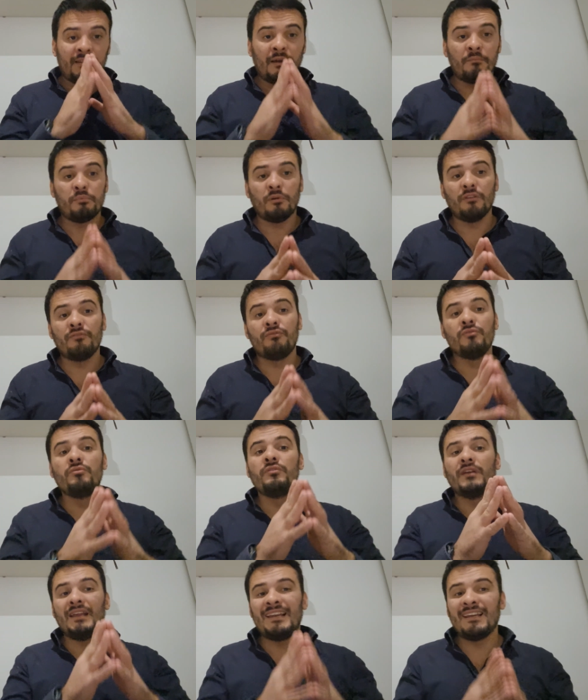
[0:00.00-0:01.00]
d'un point de
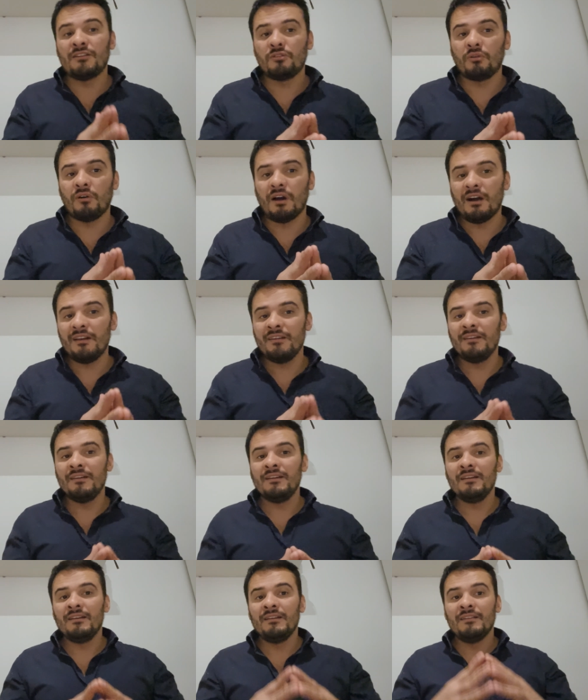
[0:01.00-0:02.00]
vue électoral,
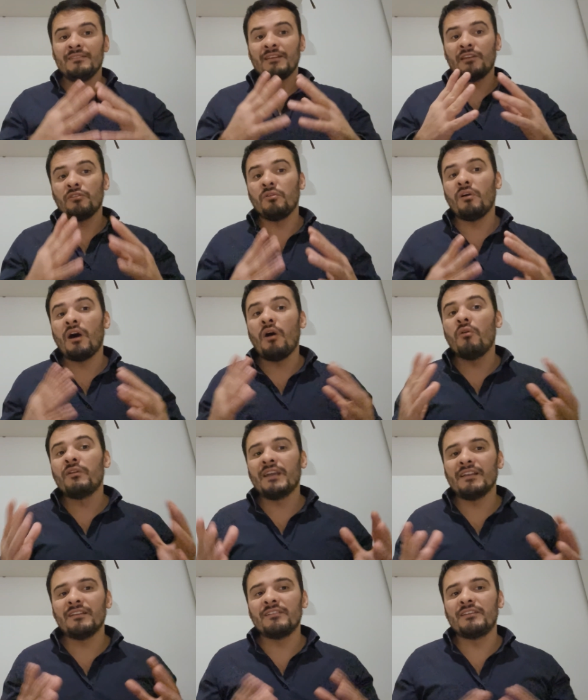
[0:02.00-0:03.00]
ça n'aura
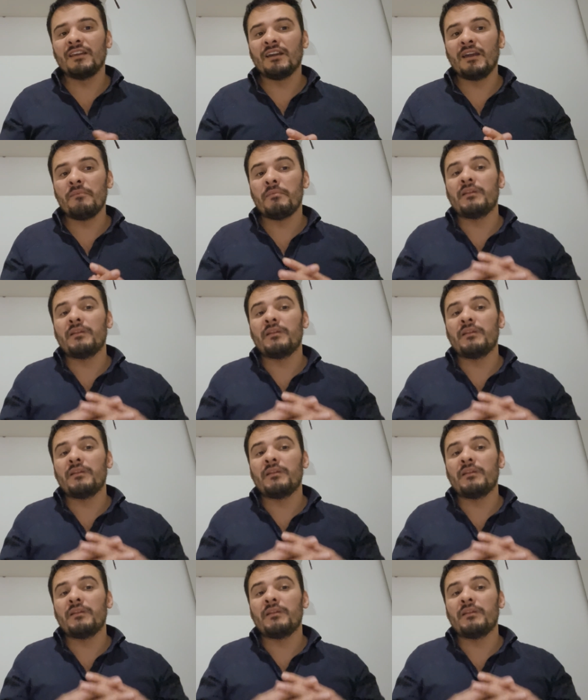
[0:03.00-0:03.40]
aucun intérêt,